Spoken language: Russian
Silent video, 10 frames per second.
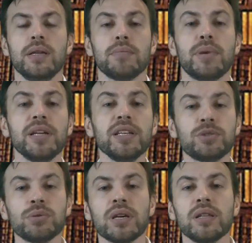
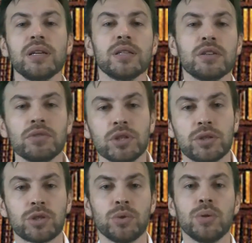Борису
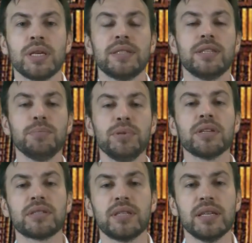докладывают, что
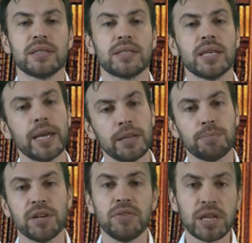сибирский царь
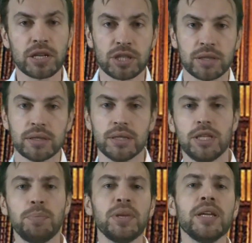повержен,
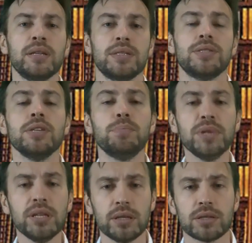теперь
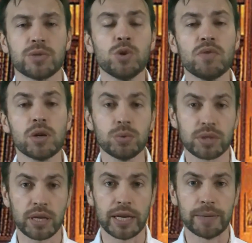Сибирь снова
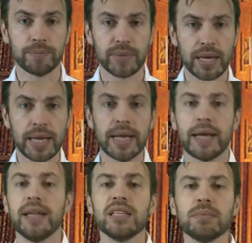русская.
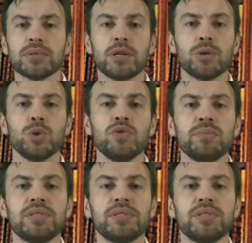Рядом с Годуновым